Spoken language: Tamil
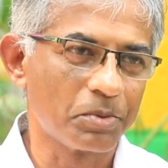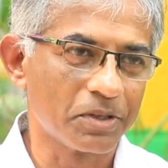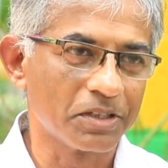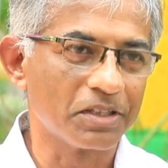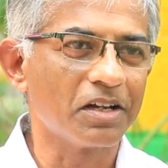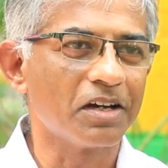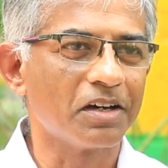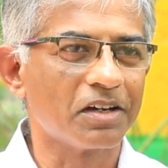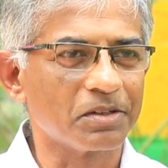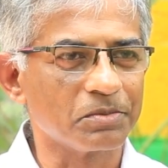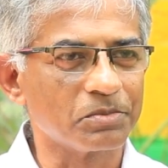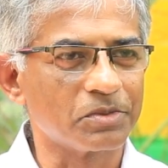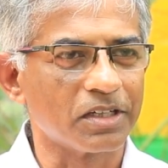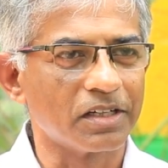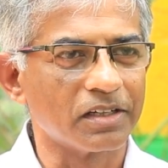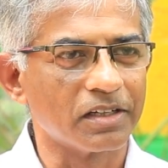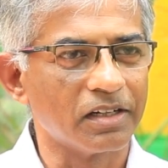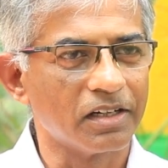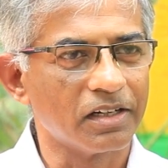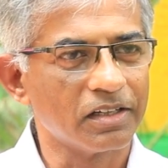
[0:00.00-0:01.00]
அப்படி தான்
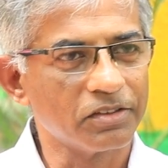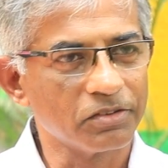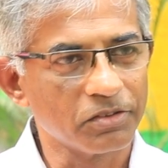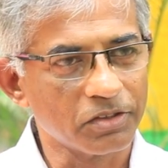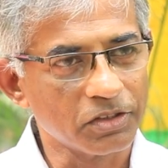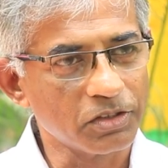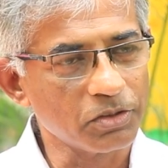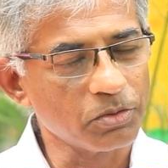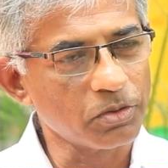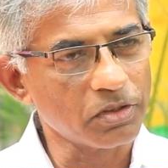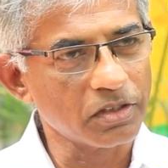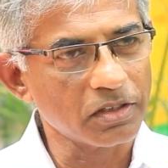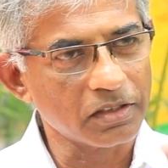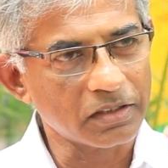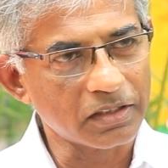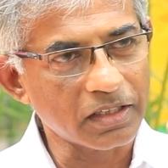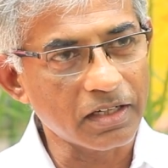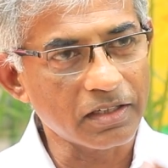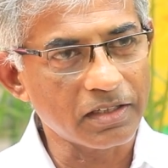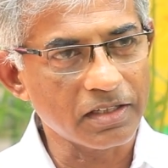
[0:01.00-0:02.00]
ஆரம்பிச்சாங்க அது வந்து ஒரு
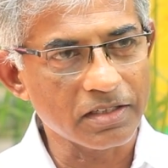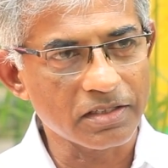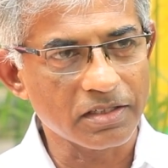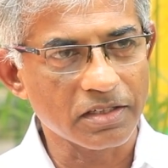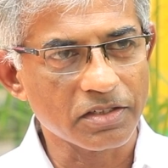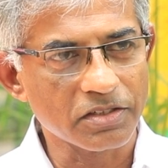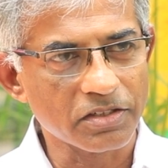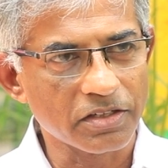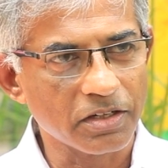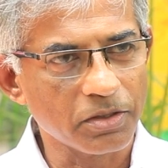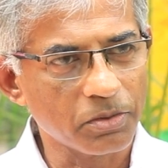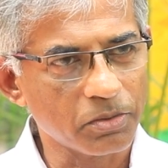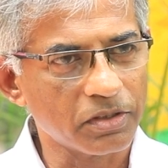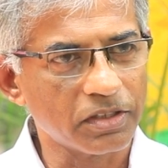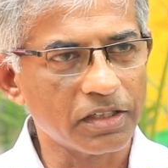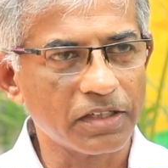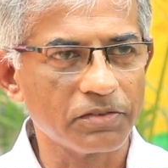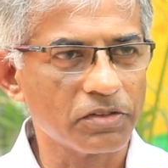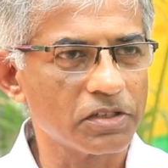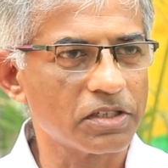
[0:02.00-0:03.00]
டாடா சன்ஸில்
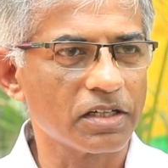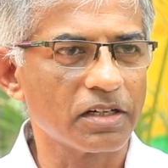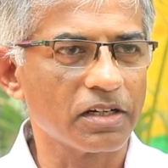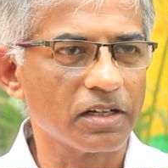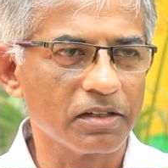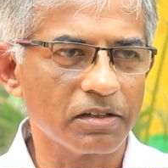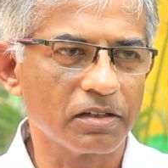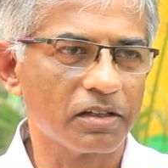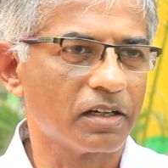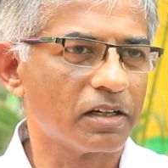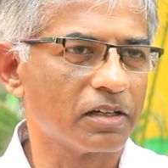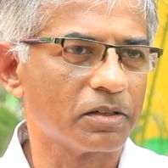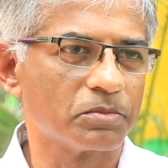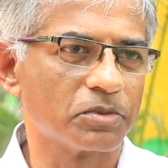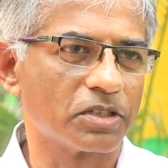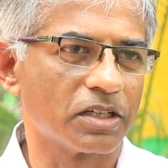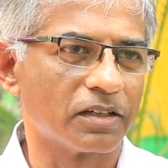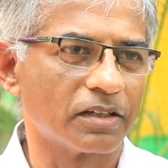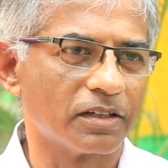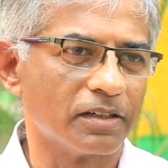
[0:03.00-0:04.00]
ஒரு டிவிஷனாக
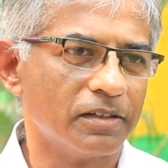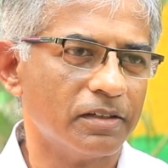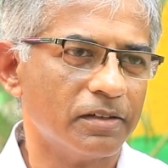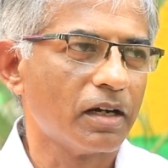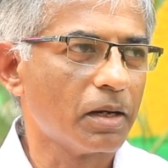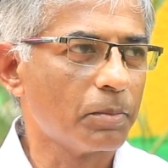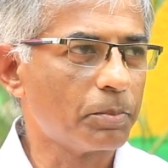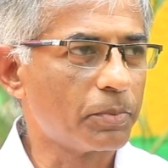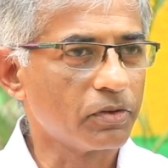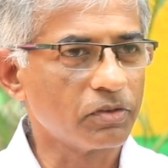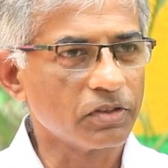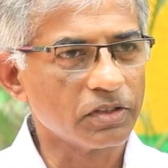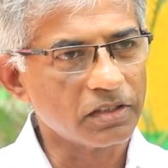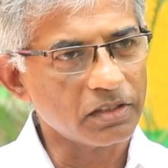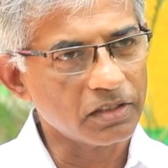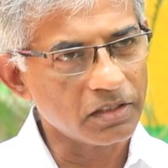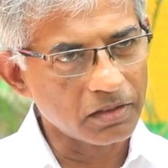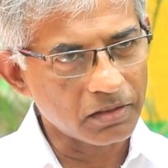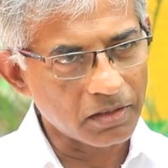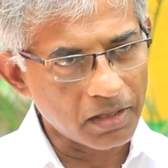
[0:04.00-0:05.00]
ஆரம்பிச்சாங்க அப்போ
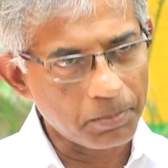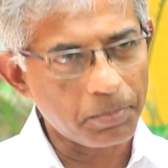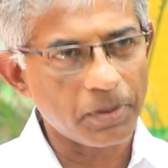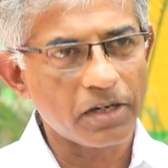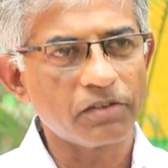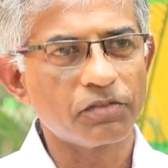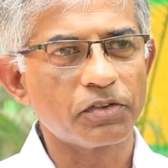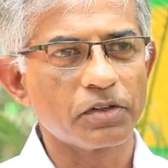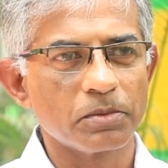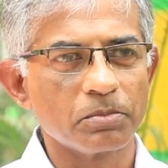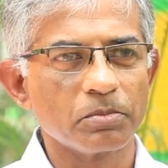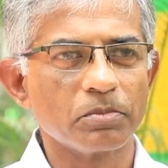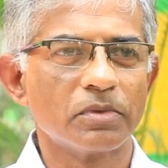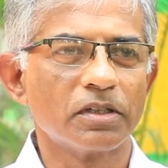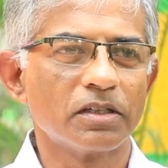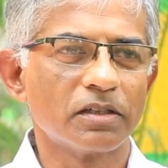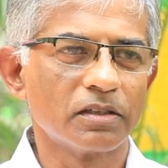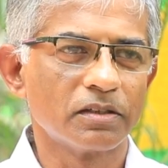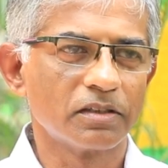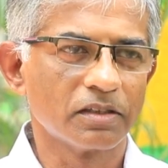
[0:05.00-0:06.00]
வந்து அப்பார்ட் ஃப்ரம்
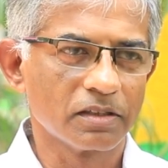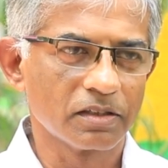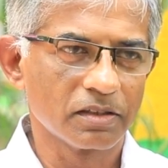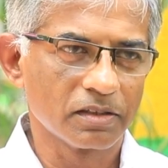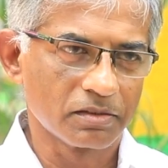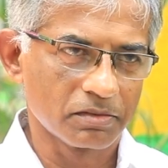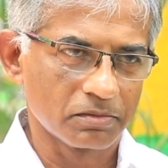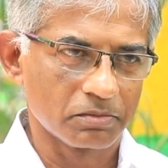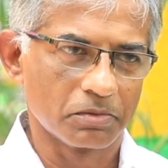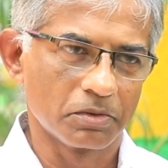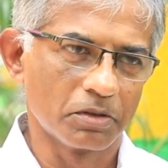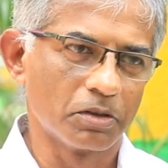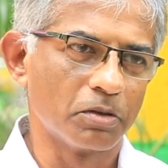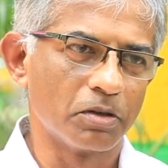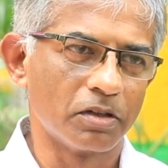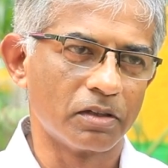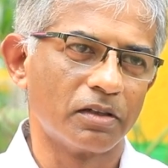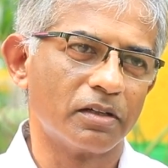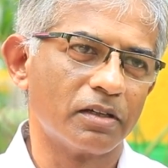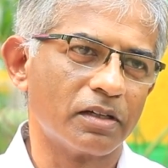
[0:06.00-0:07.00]
இந்த
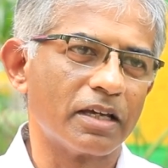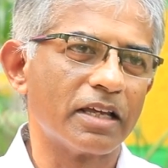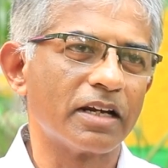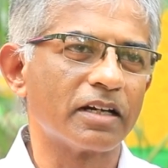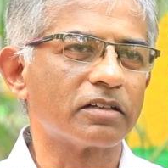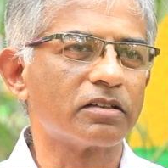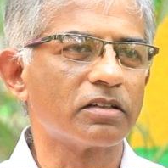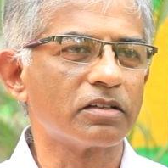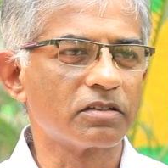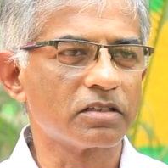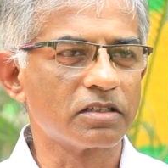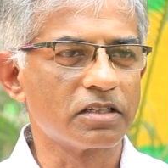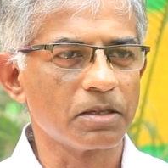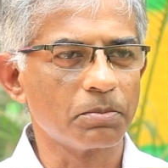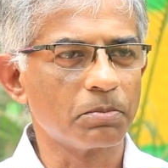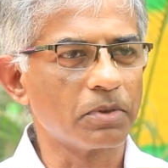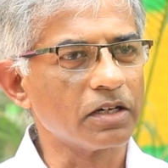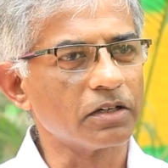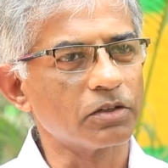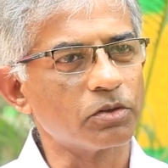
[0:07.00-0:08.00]

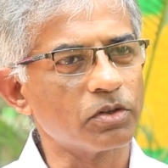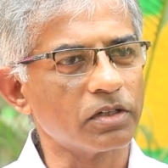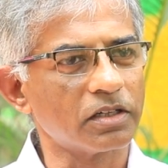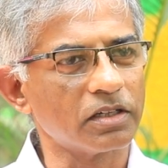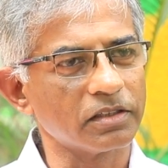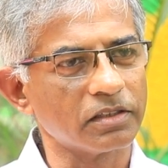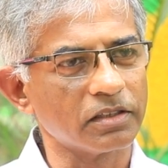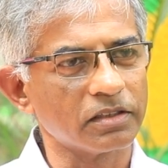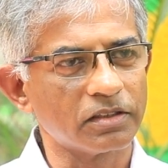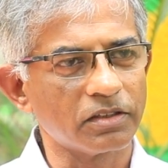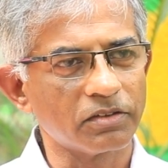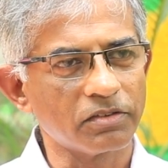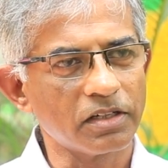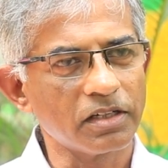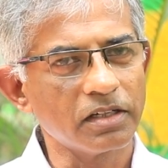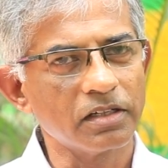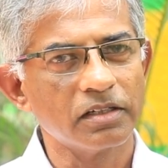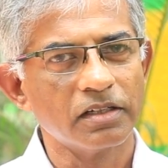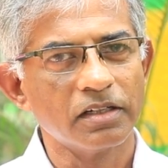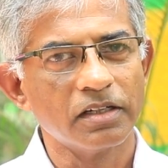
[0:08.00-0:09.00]
எலக்ட்ரிசிட்டி பில் கொடுக்கறத
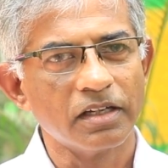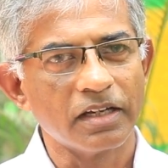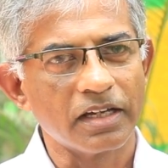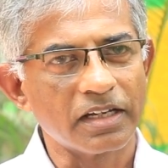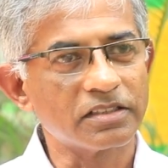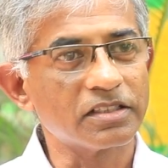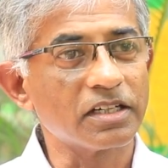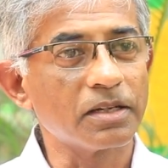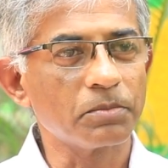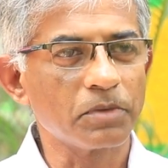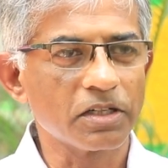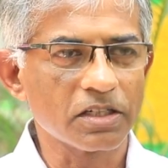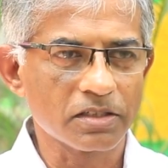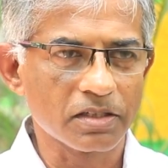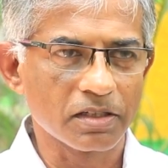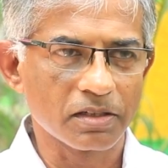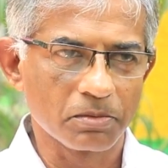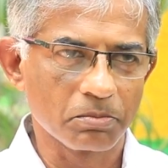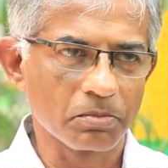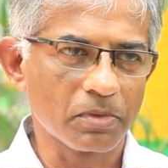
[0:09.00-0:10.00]
தவிர
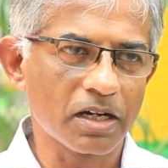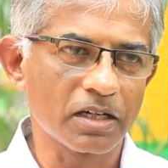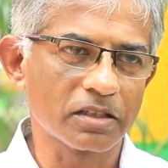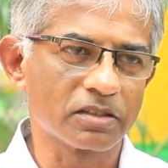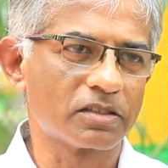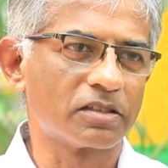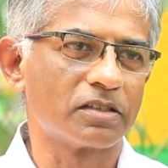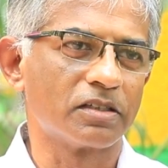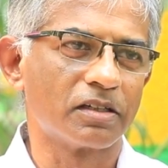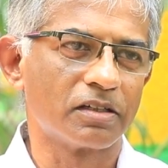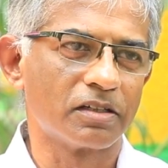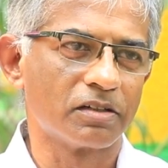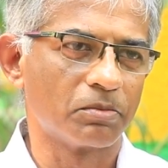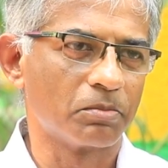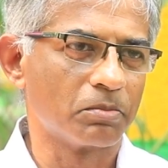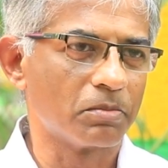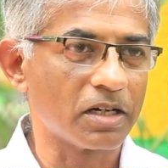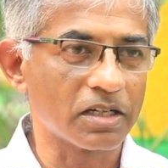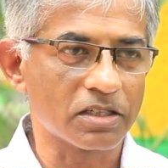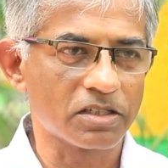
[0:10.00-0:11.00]
எக்ஸாமினேஷன் மார்க்ஸ்
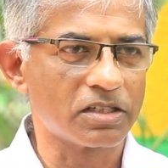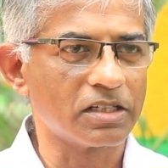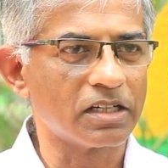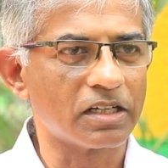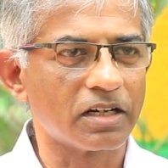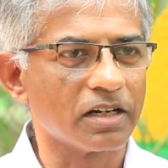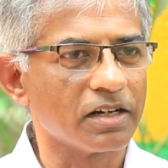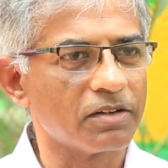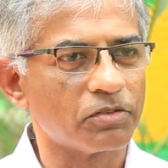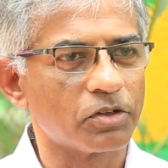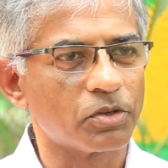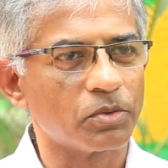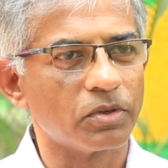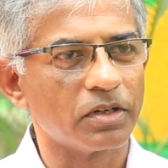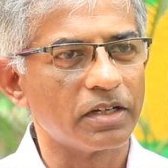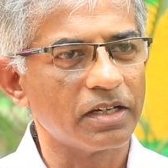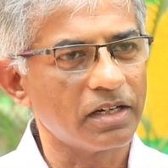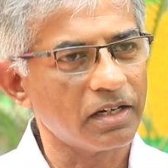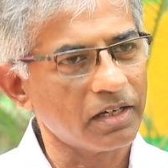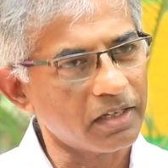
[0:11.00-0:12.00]
மார்க் ஷீட்லாம் வரும்
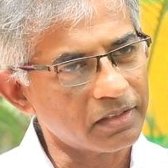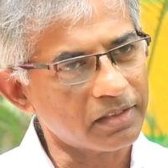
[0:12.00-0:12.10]
இல்லையா